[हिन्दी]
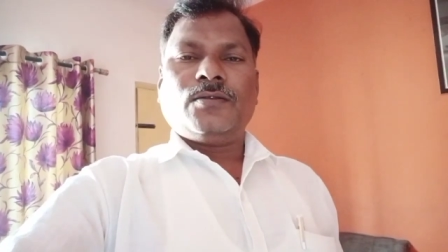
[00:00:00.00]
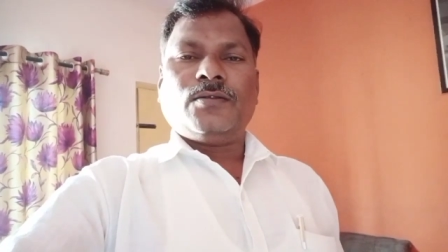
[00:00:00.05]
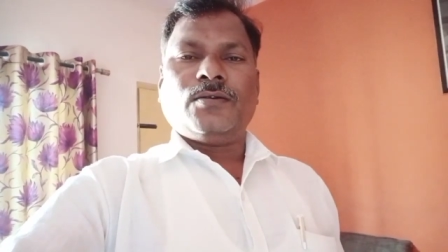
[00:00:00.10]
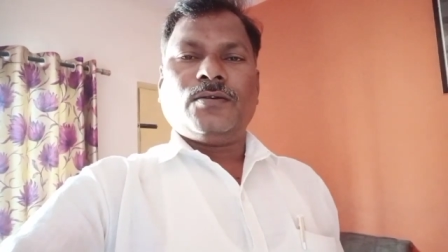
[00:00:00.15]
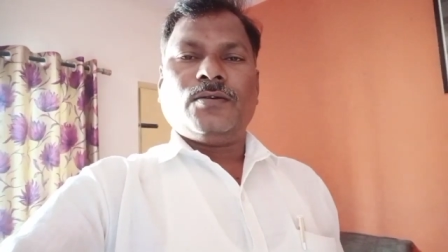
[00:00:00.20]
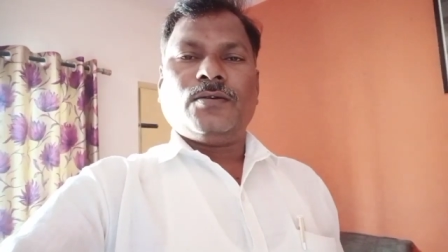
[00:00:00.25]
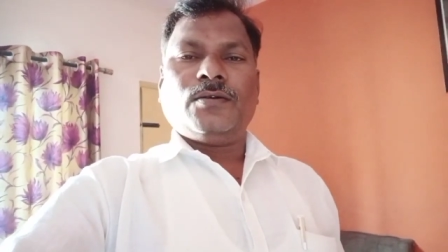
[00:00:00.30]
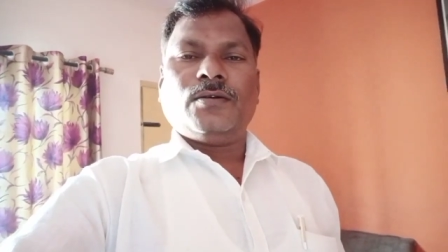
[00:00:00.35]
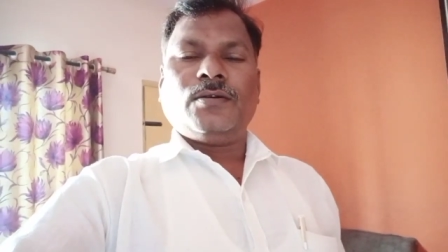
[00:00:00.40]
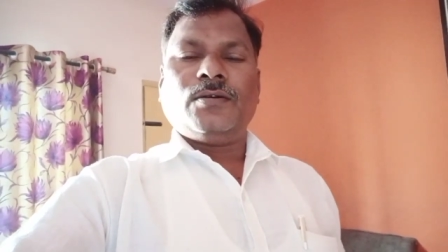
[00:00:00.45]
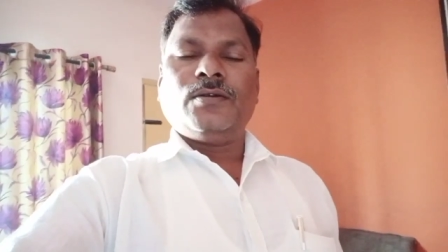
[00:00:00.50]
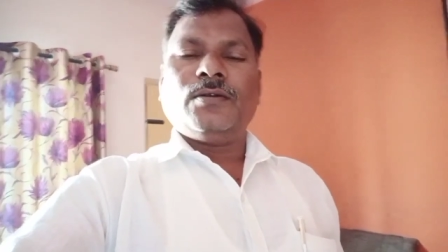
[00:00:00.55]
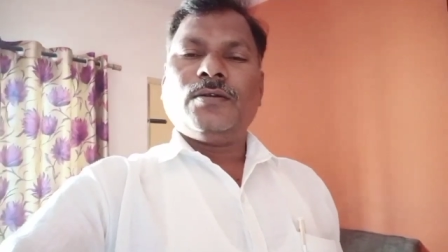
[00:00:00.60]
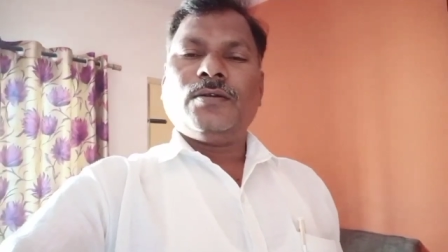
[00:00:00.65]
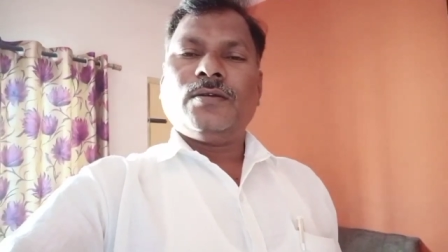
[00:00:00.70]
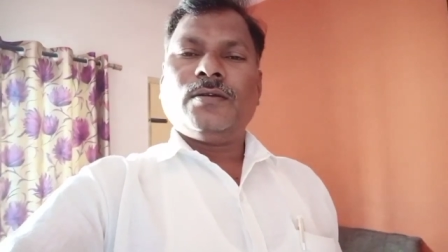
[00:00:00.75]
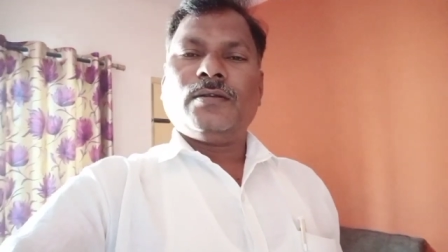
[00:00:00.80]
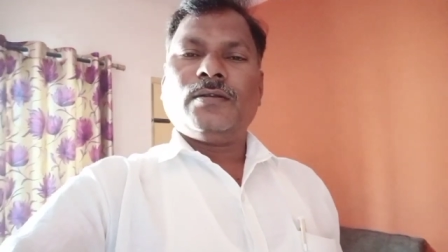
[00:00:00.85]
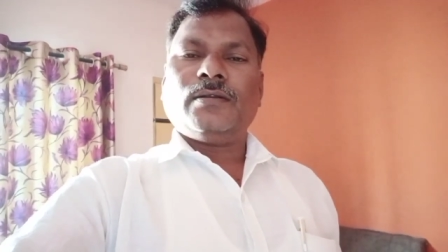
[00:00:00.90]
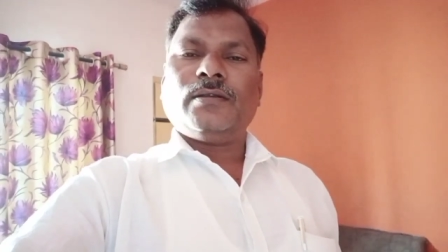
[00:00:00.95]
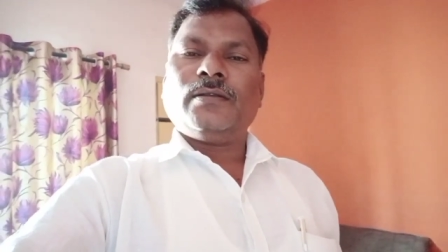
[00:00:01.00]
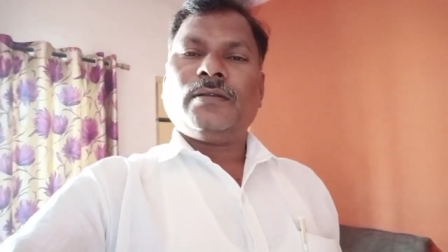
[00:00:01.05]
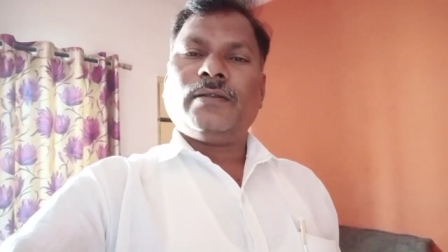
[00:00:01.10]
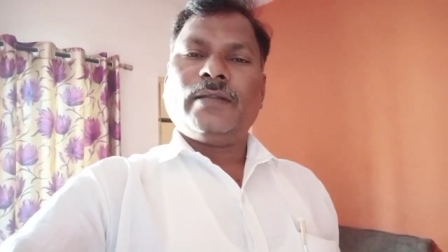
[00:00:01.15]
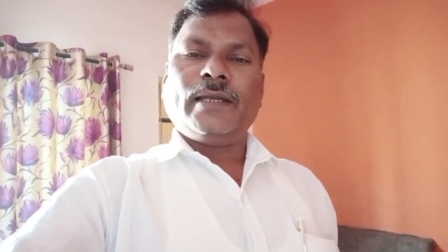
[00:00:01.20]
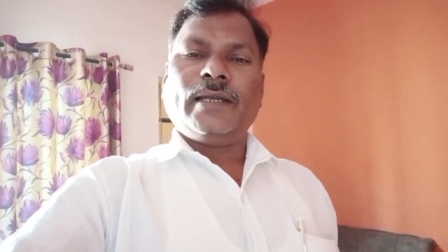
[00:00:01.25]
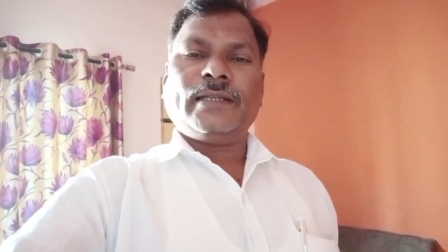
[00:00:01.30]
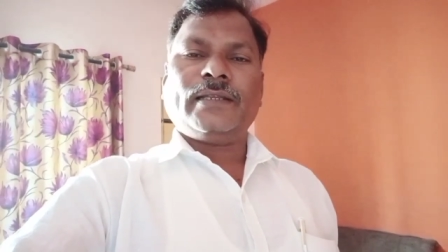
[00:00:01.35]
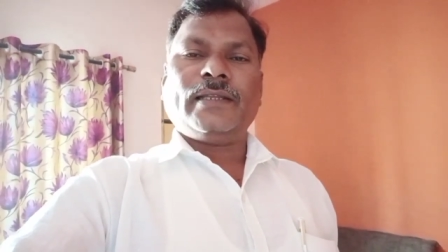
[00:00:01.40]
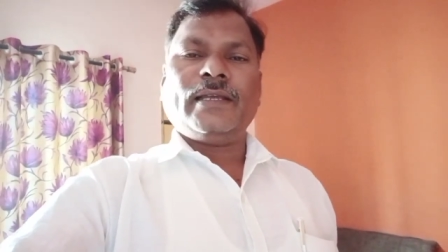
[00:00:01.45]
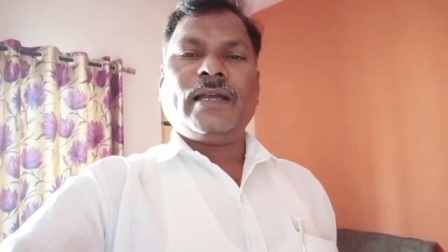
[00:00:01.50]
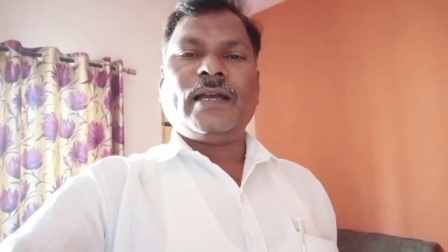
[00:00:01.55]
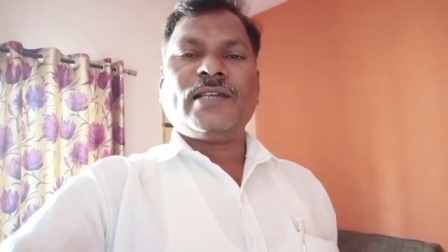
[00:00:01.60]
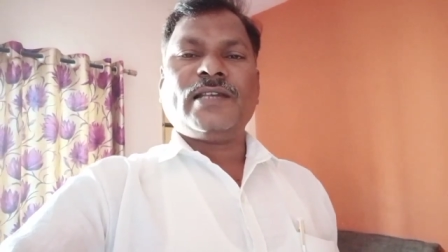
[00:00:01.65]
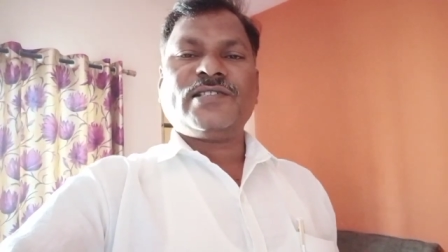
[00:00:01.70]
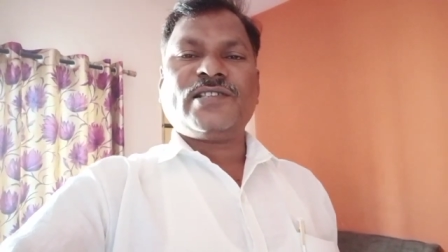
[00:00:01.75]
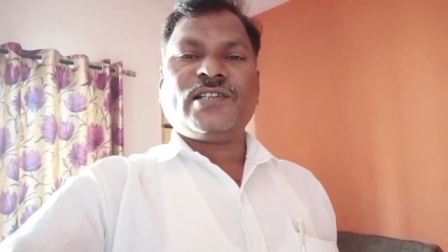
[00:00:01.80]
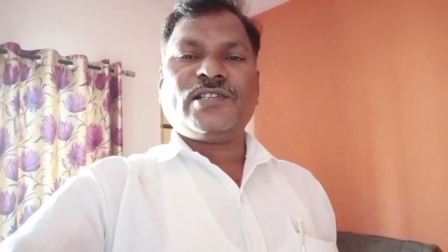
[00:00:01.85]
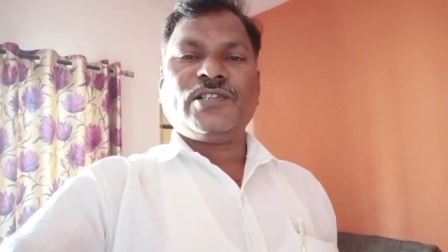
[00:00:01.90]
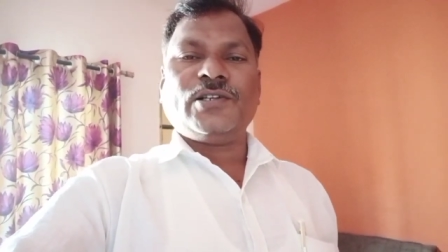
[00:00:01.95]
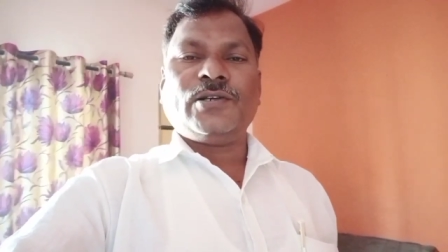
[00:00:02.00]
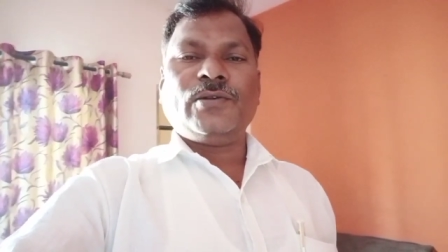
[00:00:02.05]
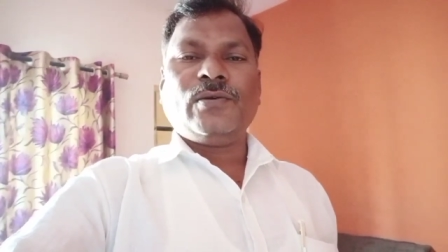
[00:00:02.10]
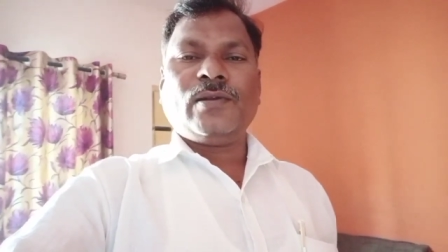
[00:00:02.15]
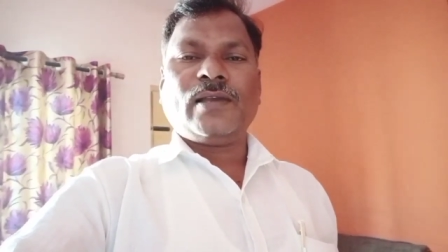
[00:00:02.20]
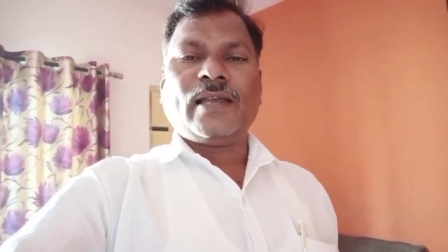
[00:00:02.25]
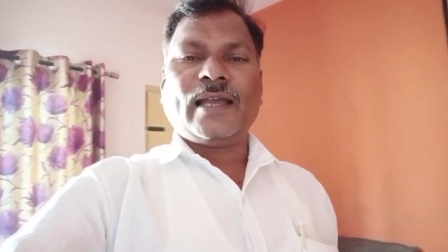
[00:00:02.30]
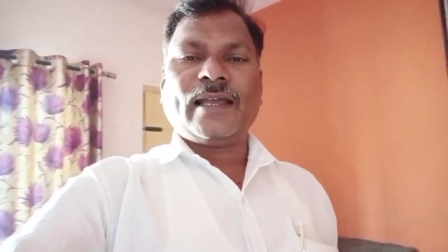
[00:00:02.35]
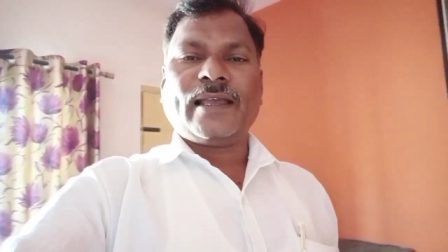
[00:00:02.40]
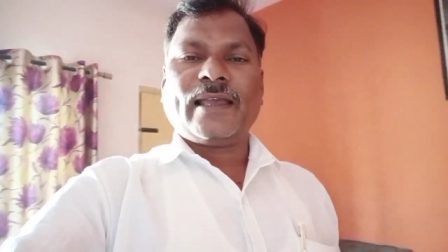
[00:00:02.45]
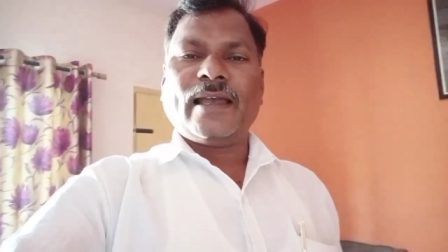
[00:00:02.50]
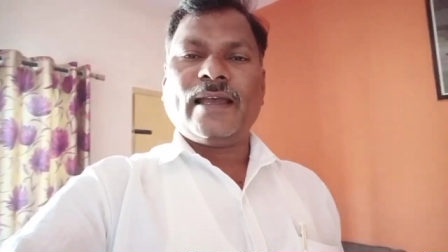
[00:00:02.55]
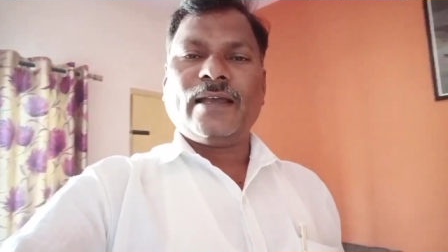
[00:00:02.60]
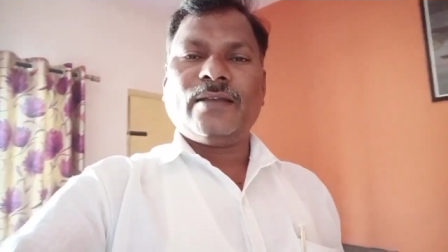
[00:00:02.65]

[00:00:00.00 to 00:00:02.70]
तो देखते हैं आज का शेड्यूल क्या क्या